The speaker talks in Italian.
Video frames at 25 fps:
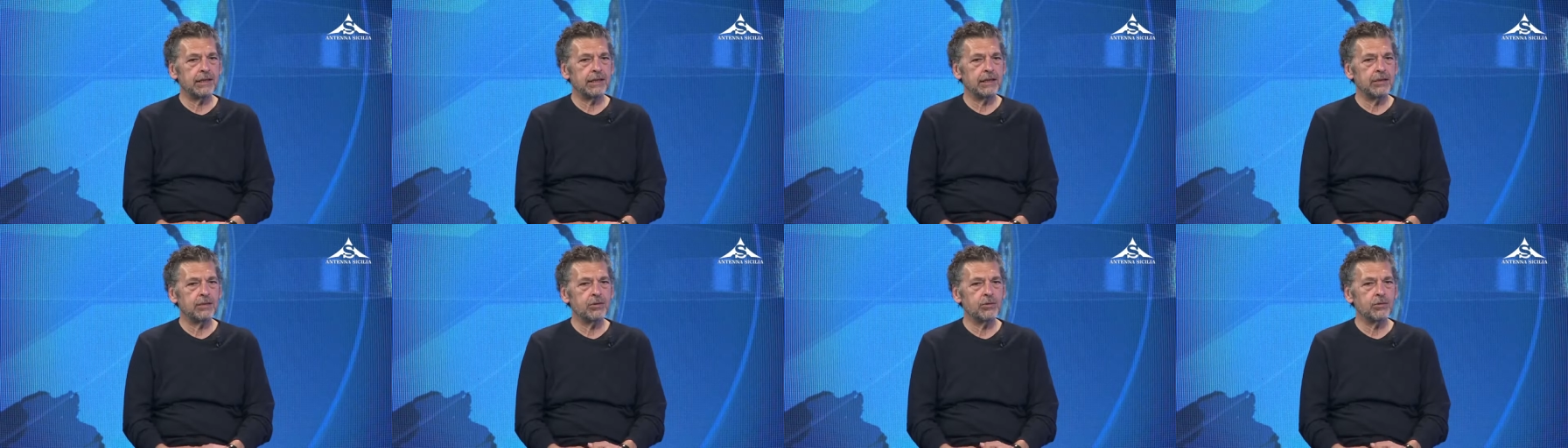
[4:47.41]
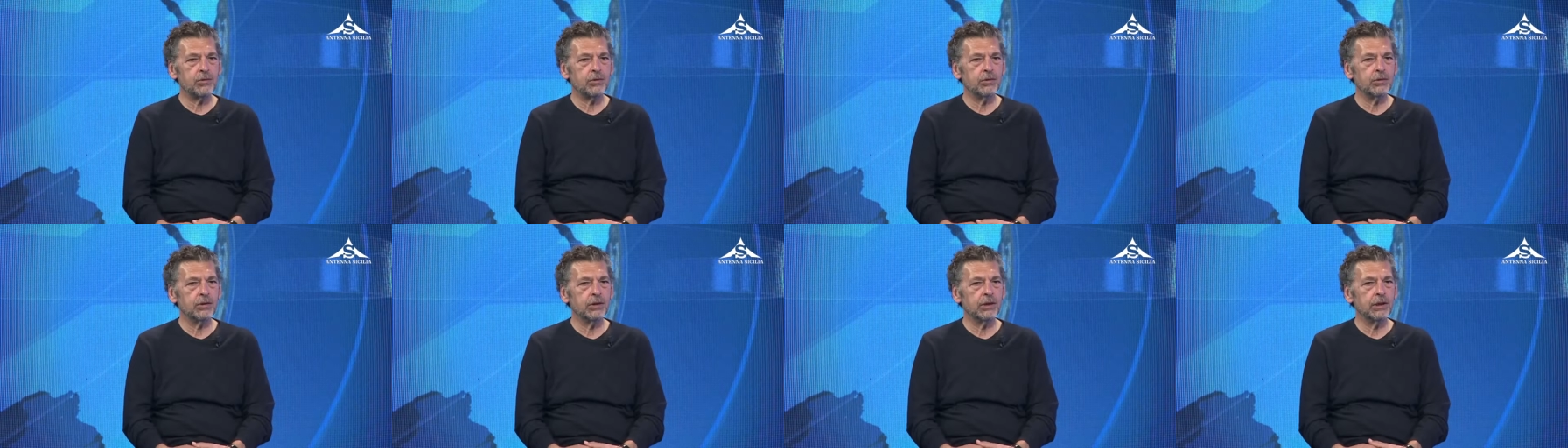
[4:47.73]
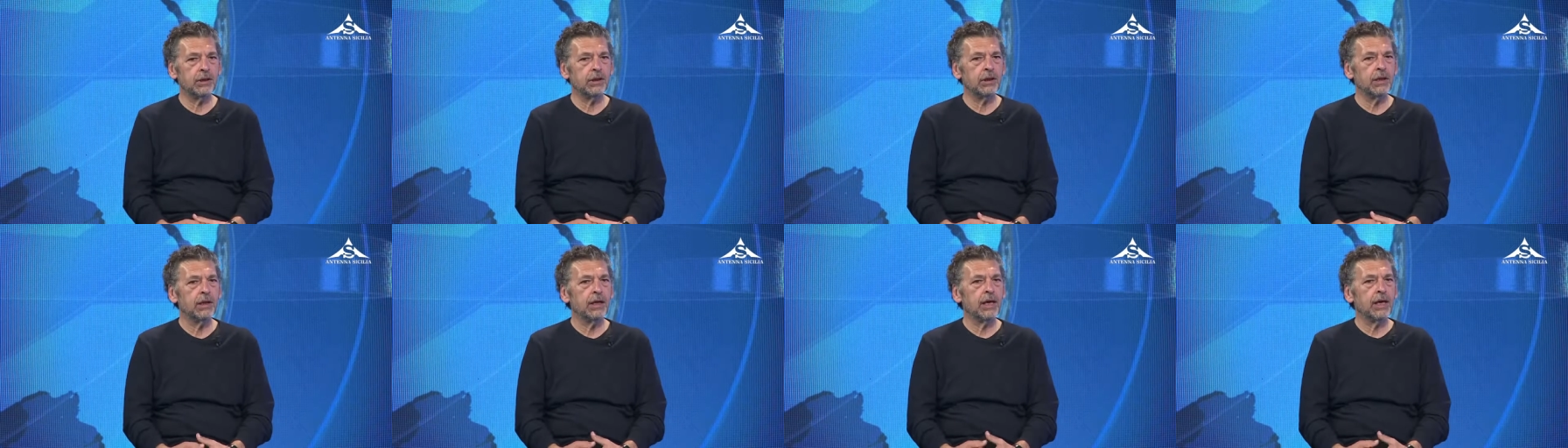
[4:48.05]
del
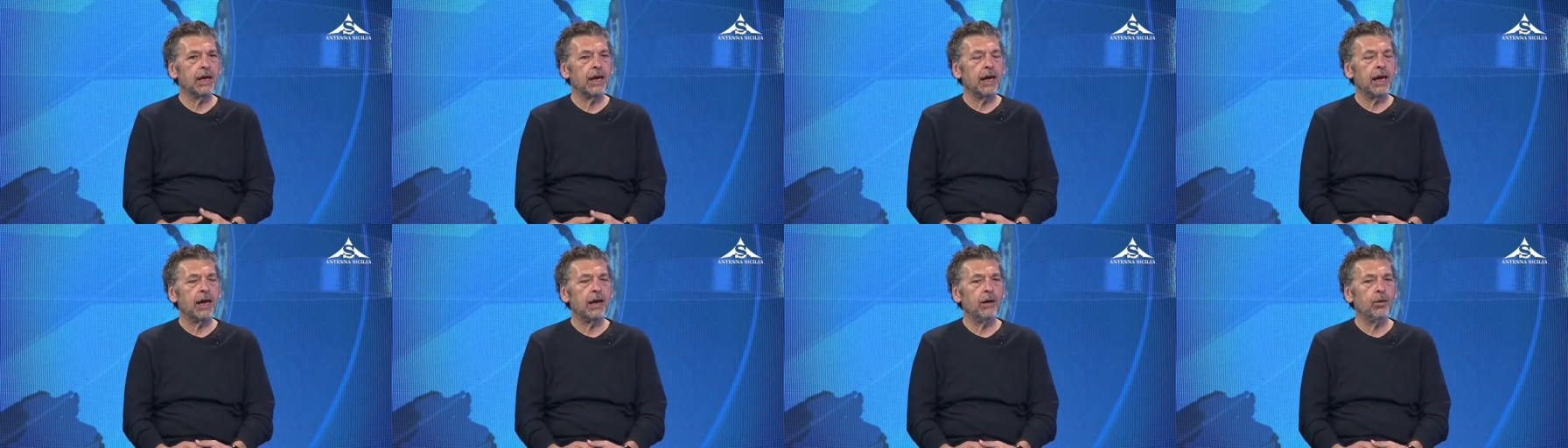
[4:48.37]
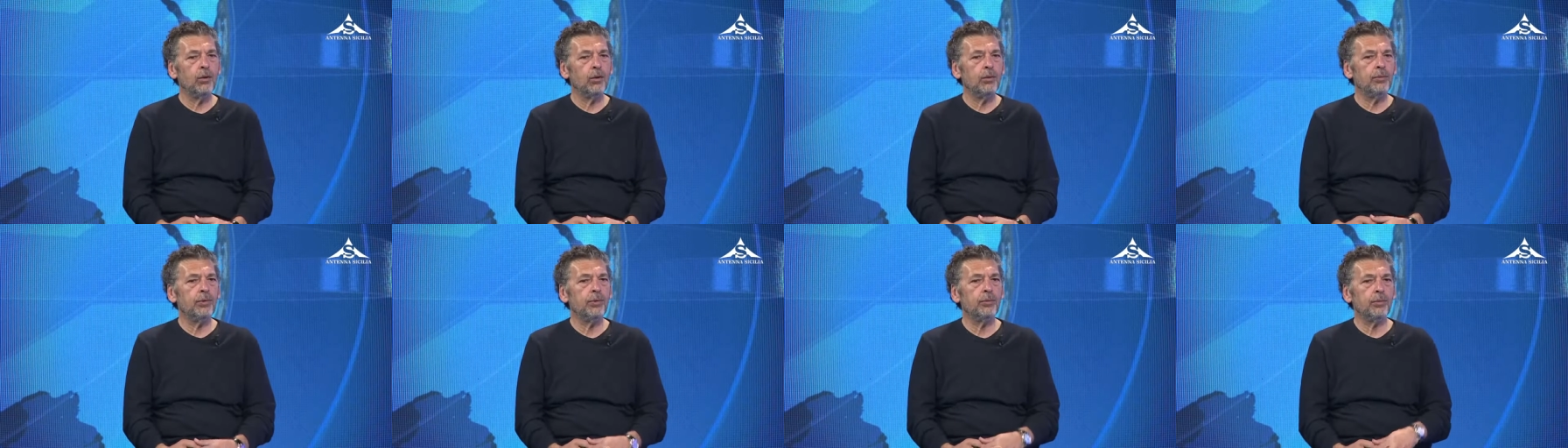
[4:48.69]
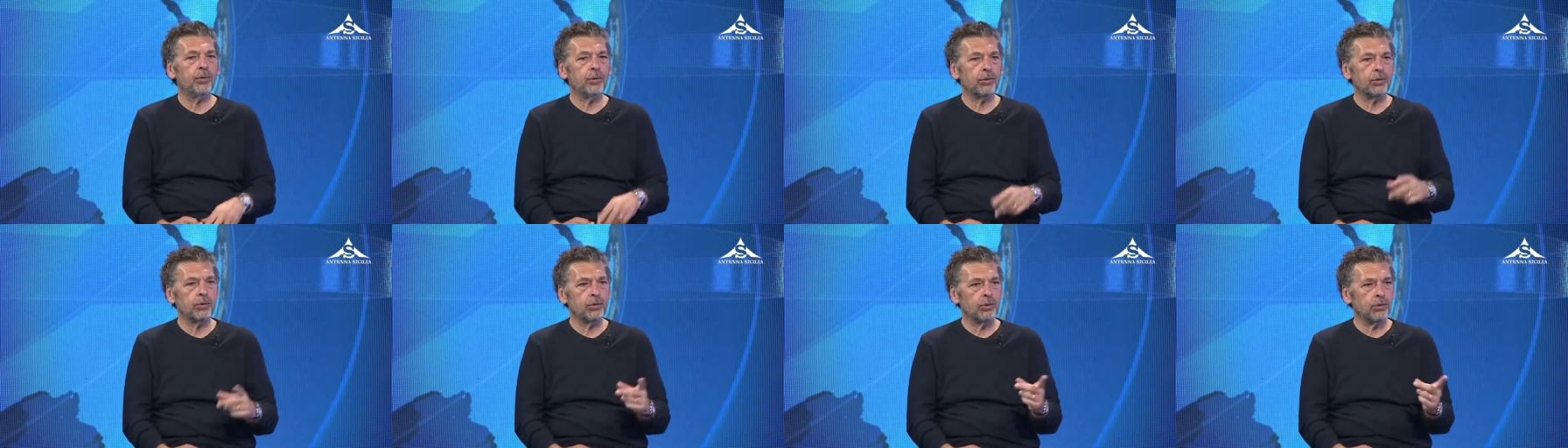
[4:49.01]
Sud e lui mi
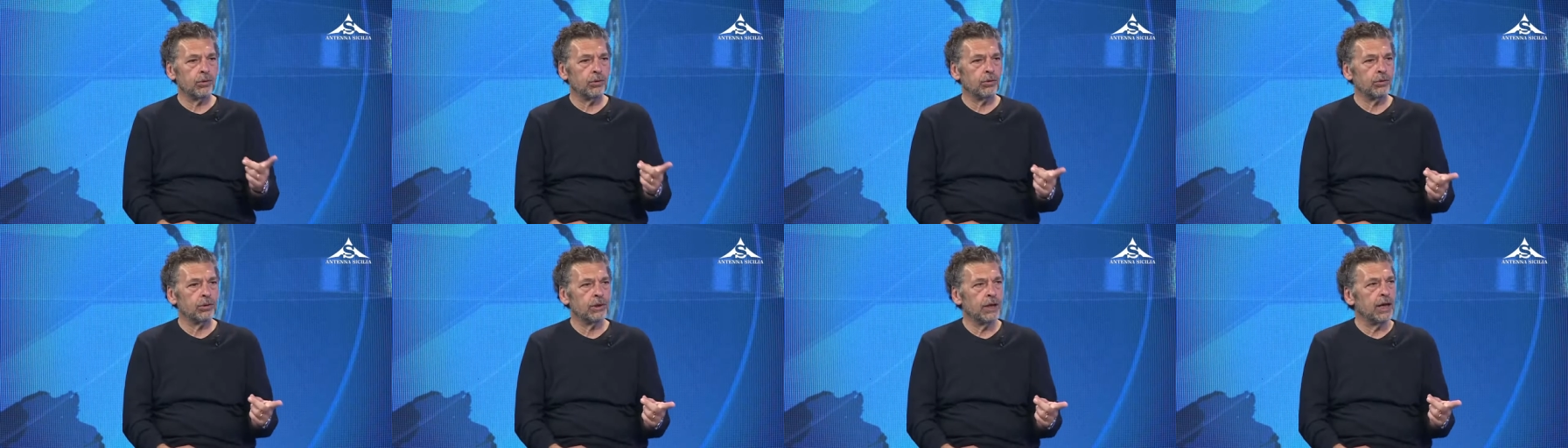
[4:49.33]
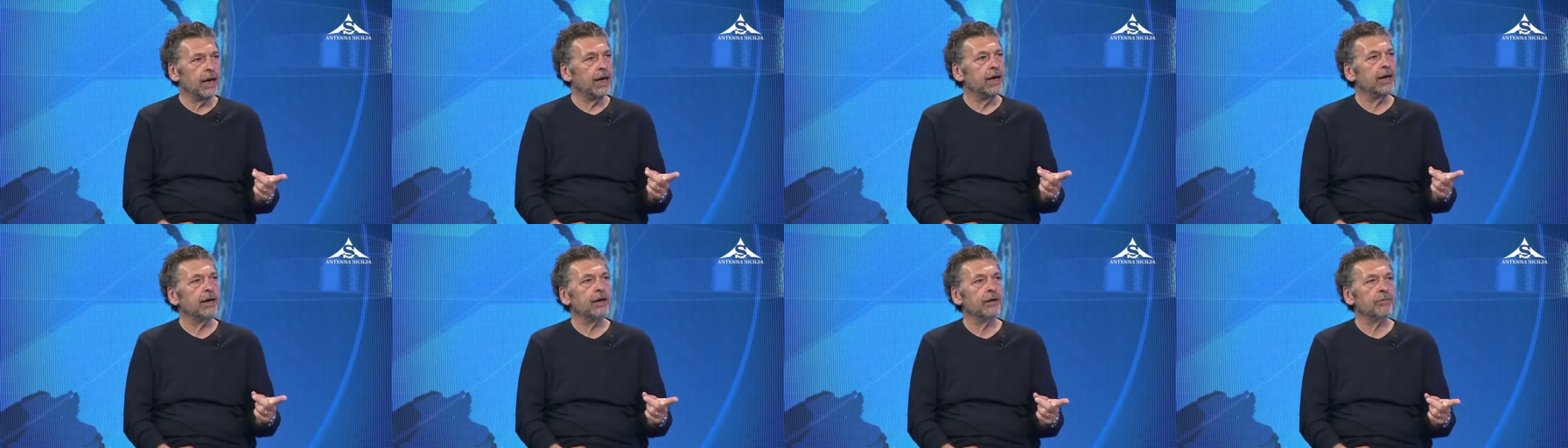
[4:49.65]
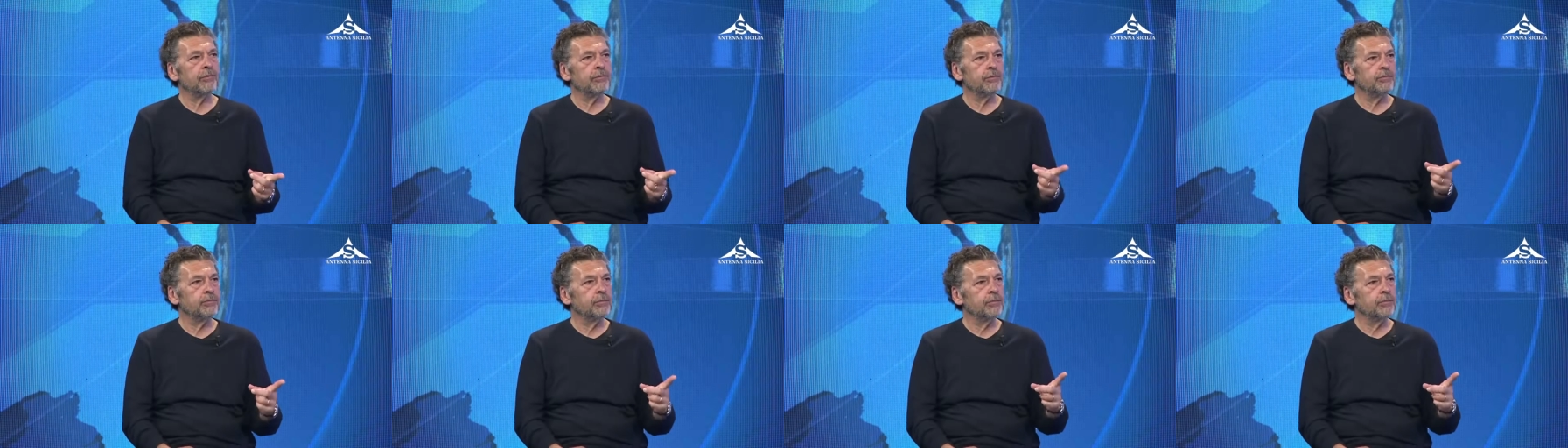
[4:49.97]
portò da,